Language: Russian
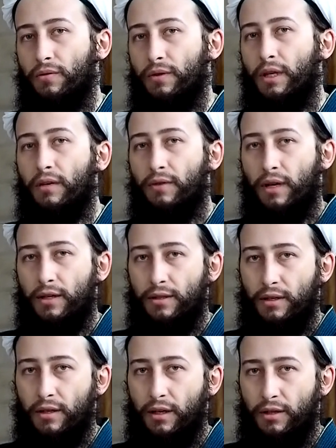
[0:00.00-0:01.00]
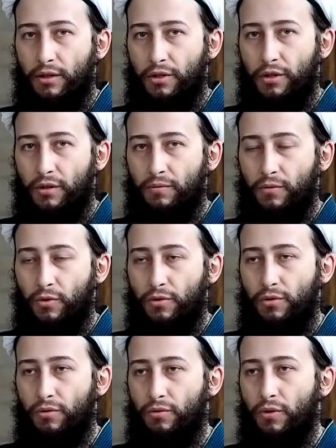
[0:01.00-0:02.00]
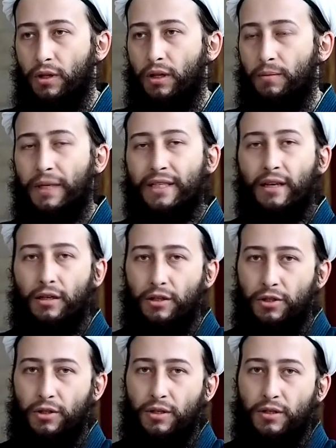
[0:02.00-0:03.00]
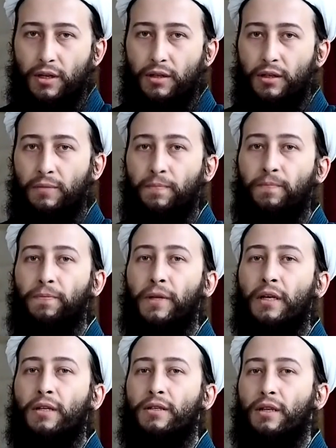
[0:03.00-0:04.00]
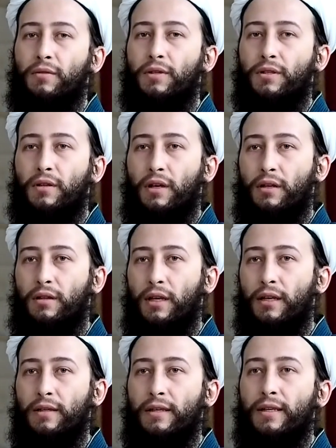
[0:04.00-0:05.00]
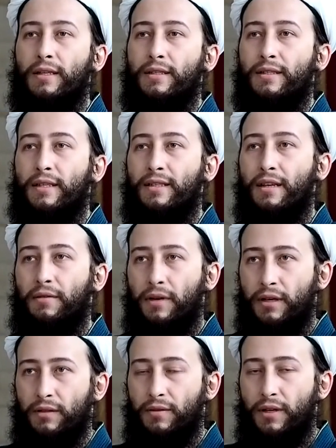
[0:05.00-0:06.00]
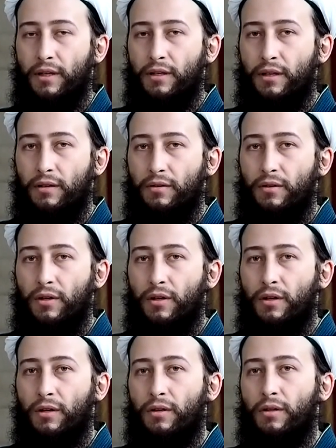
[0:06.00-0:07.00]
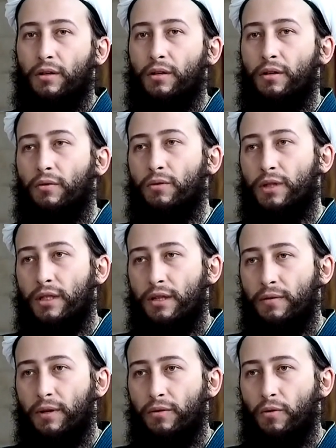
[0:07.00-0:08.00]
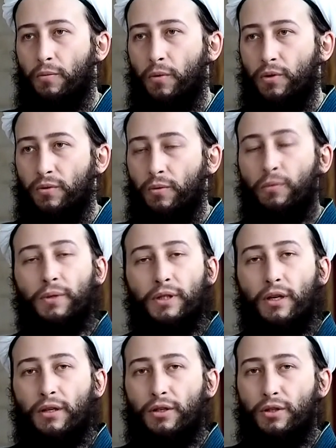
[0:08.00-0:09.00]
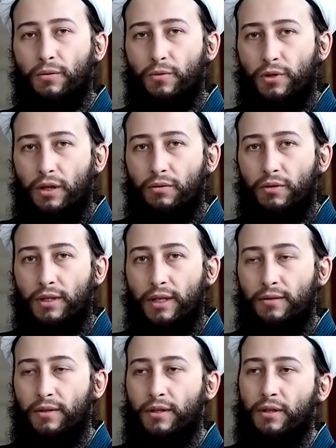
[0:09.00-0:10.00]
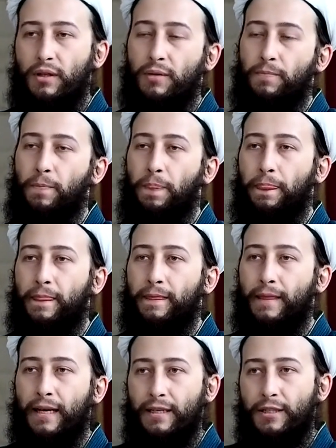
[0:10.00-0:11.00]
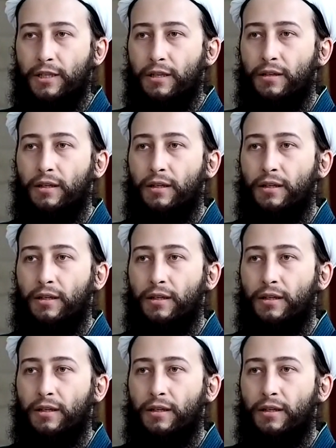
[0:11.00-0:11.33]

не является ограниченным, то есть у Аллаха безграничное знание. Соответственно, Аллах, создавая творение, э, он создавал его по своему безграничному знанию, и, соответственно, также